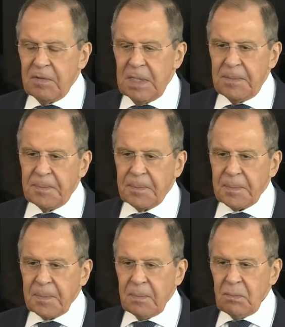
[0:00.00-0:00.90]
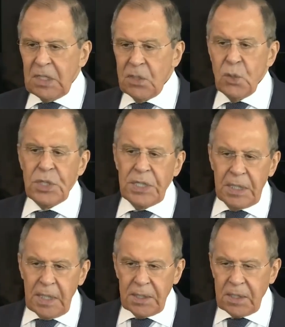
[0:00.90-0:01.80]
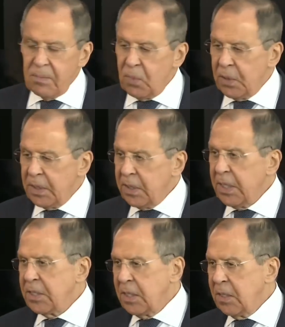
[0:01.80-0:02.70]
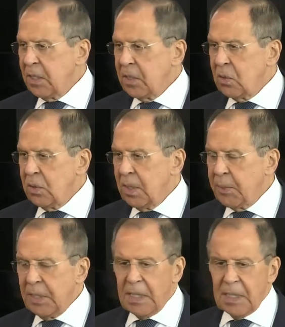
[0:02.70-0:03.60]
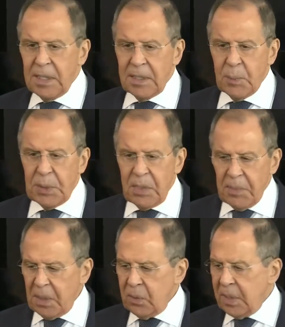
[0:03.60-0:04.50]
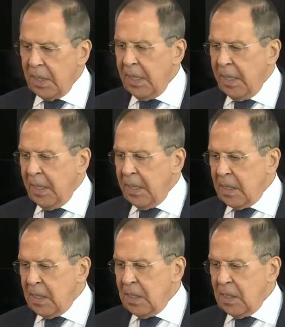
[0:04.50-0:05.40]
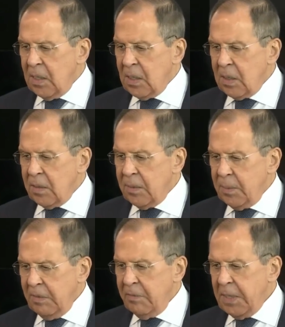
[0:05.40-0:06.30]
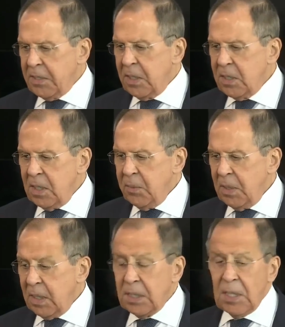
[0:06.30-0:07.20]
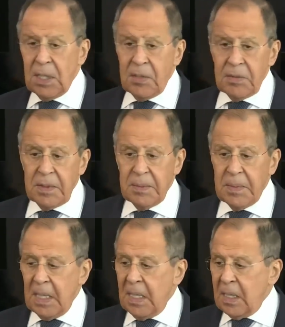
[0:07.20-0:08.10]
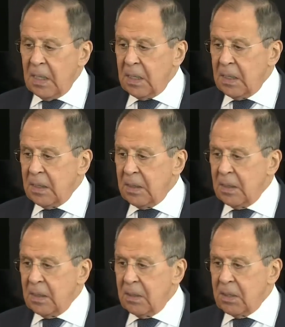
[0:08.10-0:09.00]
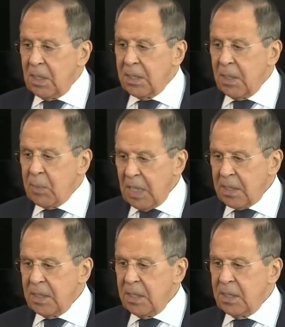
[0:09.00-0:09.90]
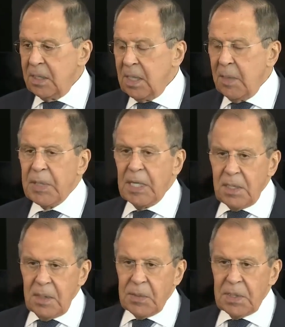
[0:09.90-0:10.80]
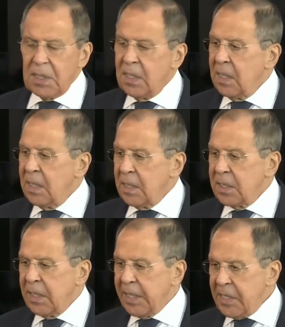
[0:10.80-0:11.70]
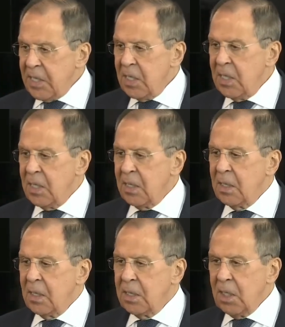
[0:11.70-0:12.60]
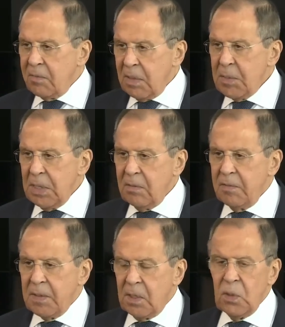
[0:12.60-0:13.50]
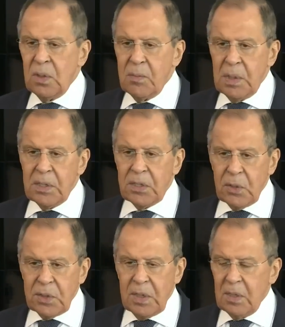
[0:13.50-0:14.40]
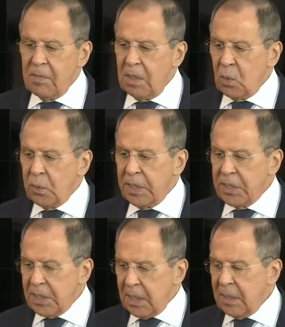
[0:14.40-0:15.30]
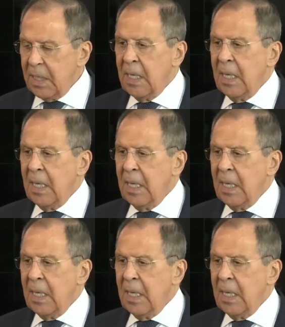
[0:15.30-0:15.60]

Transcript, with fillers: в Южно-Китайском море. Китайские наши друзья прекрасно это понимают, и э, мы вместе с ними отстаиваем э, целесообразность и необходимость сохранения тех форматов, которые были созданы вокруг АСИАН,